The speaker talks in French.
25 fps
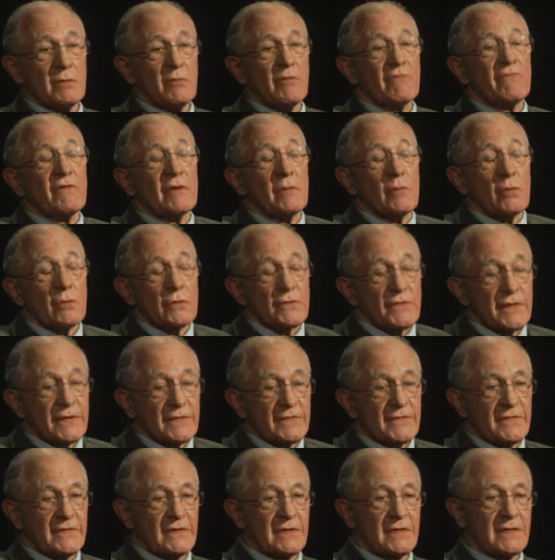Mais enfin bon, ça
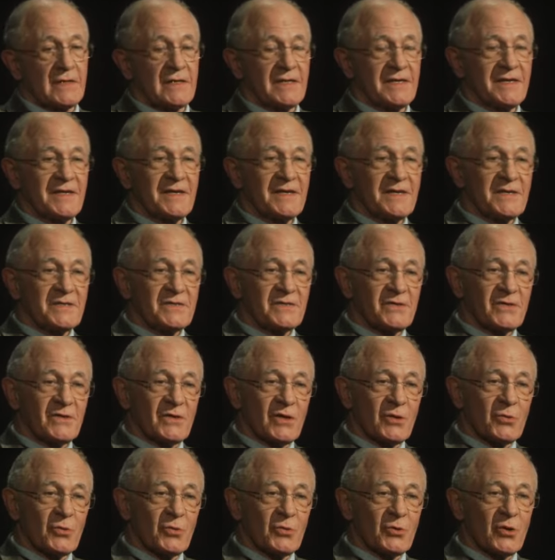c'est... C'est
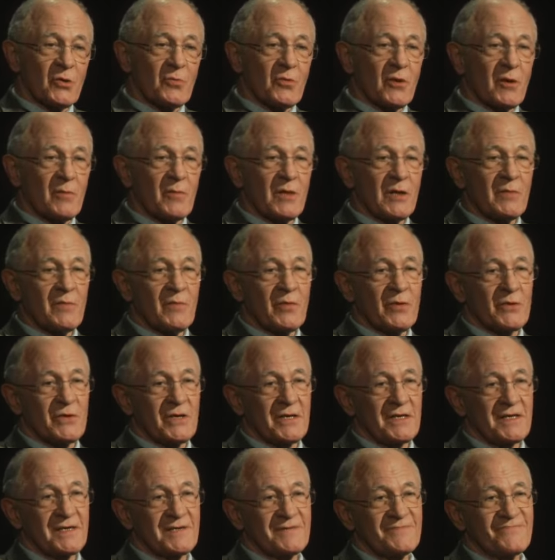un autre problème
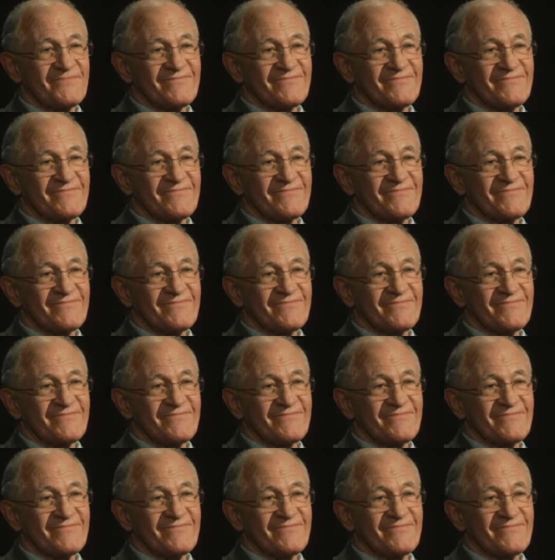peut-être.